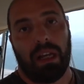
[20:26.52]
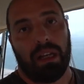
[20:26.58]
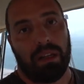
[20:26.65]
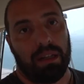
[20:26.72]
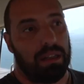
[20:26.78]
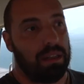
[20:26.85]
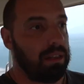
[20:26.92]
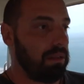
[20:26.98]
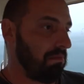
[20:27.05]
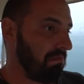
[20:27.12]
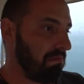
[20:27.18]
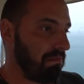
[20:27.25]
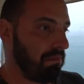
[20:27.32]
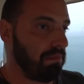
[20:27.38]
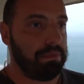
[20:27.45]
Э,
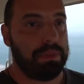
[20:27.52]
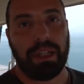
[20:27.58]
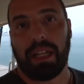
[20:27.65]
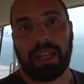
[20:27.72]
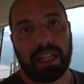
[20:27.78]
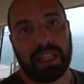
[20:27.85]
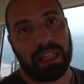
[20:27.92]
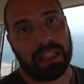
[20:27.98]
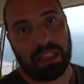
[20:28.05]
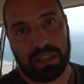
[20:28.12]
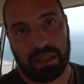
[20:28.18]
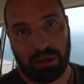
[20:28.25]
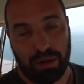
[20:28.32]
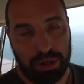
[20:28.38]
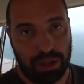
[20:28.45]
были какие-то
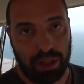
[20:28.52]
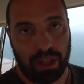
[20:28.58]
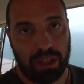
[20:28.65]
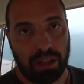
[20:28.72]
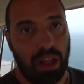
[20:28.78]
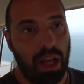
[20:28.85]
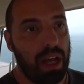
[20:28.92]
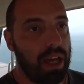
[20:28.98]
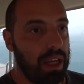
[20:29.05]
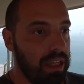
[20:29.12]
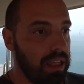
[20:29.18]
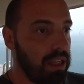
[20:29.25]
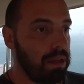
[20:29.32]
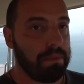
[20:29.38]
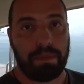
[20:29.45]
срочные дела,
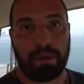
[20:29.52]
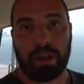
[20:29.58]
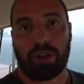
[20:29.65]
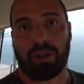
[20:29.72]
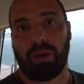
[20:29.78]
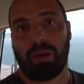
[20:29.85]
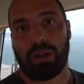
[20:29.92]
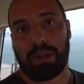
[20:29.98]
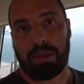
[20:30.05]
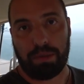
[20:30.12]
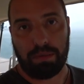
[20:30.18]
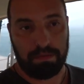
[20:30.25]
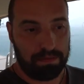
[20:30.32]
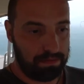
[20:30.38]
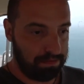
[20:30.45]
и им пришлось
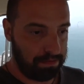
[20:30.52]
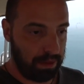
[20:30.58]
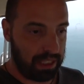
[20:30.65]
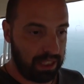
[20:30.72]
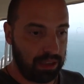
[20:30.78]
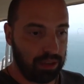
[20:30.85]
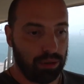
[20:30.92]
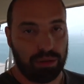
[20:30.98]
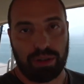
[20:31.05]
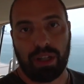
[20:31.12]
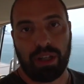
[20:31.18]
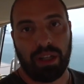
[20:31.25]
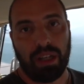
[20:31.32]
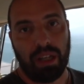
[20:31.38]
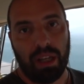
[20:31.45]
покинуть
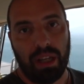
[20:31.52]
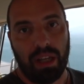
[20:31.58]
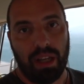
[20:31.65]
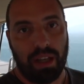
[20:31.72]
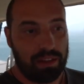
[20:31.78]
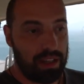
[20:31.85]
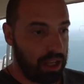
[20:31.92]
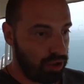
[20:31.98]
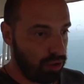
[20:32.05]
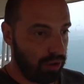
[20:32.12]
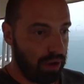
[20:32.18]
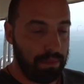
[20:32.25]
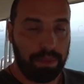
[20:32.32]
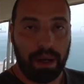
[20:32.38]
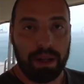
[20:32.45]
нашу
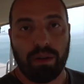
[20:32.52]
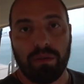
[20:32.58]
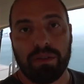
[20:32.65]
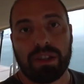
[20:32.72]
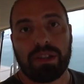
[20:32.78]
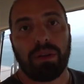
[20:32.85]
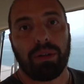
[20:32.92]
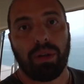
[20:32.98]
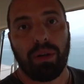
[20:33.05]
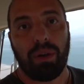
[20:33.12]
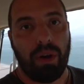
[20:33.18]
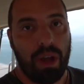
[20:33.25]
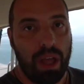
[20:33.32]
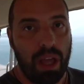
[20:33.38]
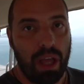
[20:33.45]
компанию веселую.
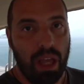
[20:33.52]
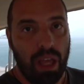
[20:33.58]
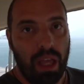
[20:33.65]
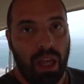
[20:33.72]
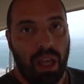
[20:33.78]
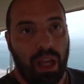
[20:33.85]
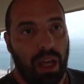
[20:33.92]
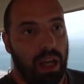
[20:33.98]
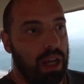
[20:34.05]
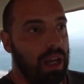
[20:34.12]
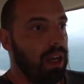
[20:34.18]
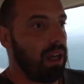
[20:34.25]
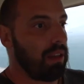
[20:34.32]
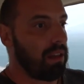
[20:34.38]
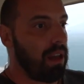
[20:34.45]

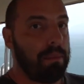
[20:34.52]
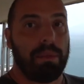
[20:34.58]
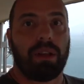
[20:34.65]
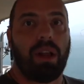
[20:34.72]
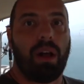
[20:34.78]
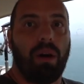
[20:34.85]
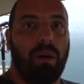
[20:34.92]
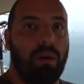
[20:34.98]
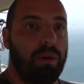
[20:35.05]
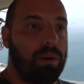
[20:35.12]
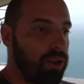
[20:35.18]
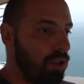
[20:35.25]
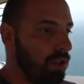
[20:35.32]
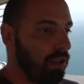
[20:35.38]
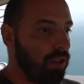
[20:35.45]
Э, нам было
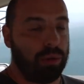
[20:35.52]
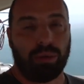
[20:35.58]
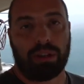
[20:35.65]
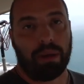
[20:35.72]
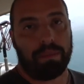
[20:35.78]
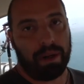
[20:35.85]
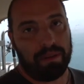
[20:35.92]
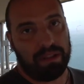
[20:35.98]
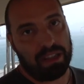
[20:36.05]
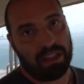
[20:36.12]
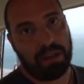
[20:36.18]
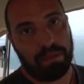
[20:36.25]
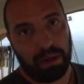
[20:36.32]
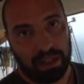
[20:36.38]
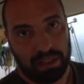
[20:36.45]
очень круто
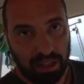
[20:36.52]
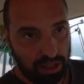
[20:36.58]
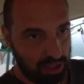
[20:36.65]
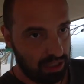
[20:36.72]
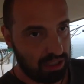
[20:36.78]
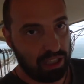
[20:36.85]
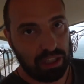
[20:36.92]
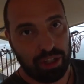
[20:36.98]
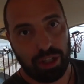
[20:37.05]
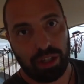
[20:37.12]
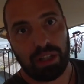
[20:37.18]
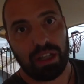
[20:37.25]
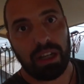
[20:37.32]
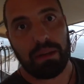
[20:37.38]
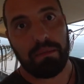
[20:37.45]
провести практически
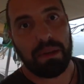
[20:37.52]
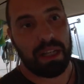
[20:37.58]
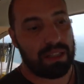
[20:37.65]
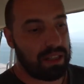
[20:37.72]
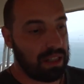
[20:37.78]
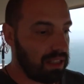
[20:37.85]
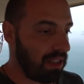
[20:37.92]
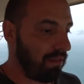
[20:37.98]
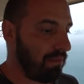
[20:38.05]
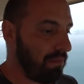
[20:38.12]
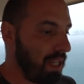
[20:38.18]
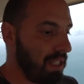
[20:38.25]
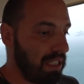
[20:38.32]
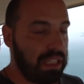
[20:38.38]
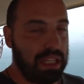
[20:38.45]
4 месяца
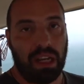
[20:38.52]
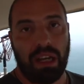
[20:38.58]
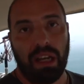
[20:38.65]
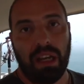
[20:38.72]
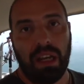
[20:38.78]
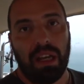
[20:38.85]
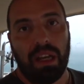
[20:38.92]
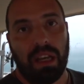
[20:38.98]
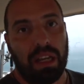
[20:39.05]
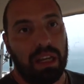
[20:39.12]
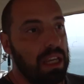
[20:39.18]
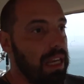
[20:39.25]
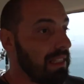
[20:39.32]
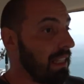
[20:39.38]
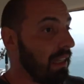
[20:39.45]
вместе. И
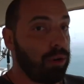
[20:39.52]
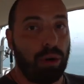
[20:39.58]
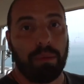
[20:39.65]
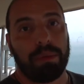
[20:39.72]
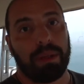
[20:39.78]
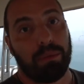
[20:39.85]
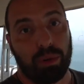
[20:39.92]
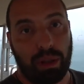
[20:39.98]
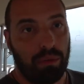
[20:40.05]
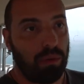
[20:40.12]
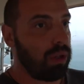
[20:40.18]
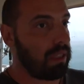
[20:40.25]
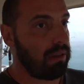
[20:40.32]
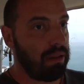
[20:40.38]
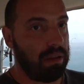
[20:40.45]
я с огромным
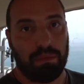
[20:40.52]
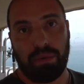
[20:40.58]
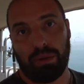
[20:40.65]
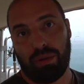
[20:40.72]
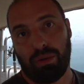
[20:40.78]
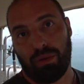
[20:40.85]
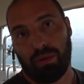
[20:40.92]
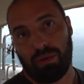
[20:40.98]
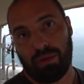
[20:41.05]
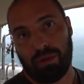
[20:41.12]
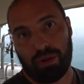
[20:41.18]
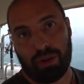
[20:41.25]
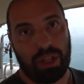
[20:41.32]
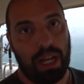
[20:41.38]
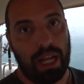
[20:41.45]
удовольствием буду
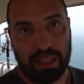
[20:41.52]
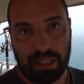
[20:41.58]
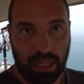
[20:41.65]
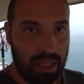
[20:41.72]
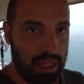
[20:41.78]
ждать